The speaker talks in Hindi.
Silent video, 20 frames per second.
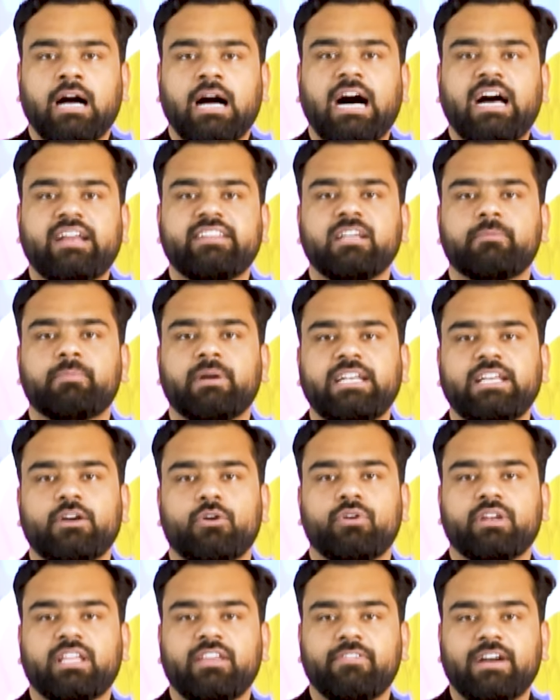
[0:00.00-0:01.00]
हार्दिक
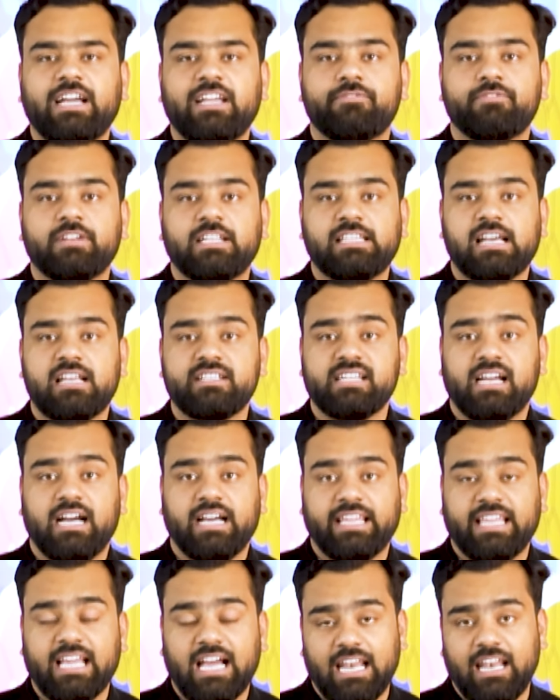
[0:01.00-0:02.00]
पांड्या और उनकी वाइफ
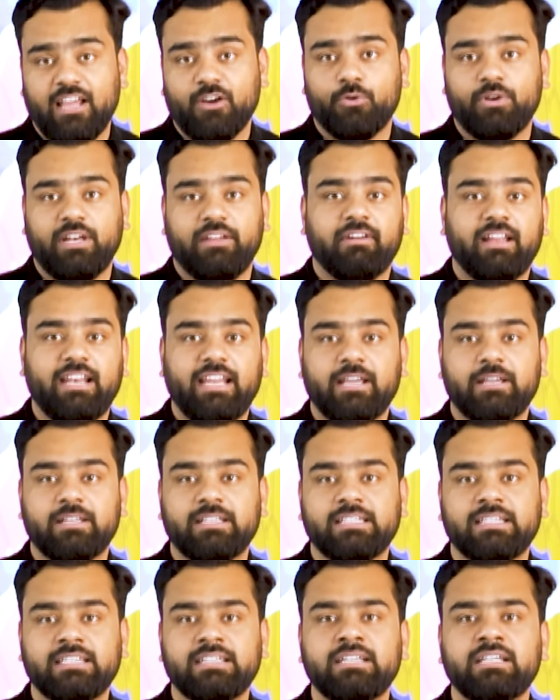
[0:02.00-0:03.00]
नताशा क्या अलग होने वाले
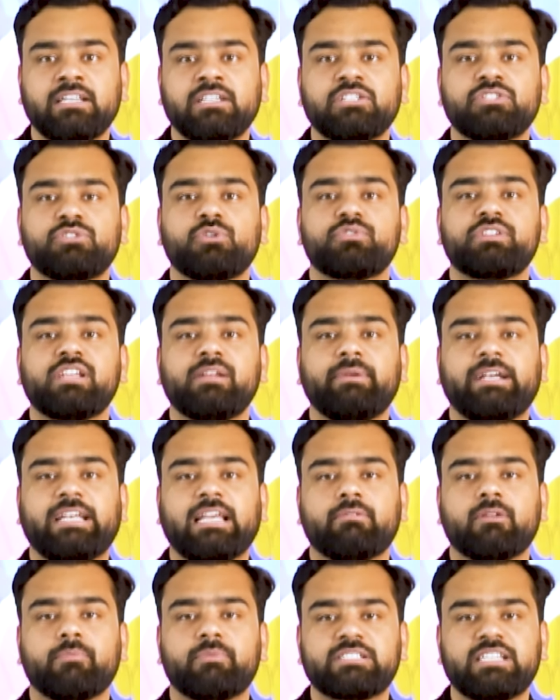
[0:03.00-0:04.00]
हैं सोशल
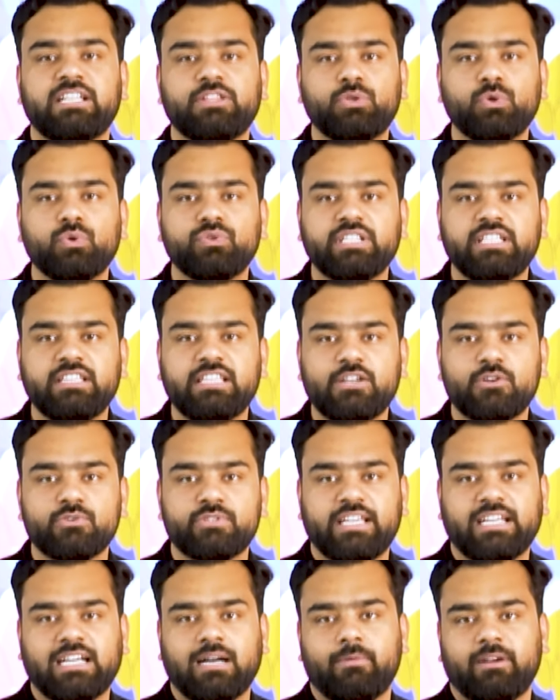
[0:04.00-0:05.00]
मीडिया पर पिछले दो तीन
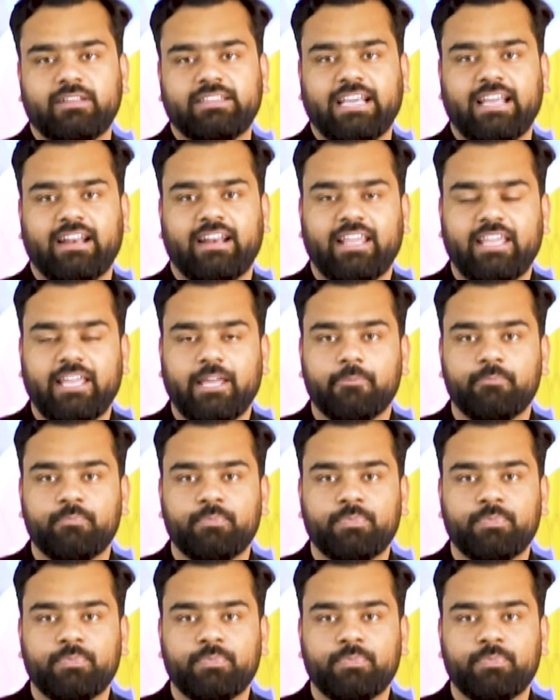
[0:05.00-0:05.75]
दिनों से एक खबर तैर रही है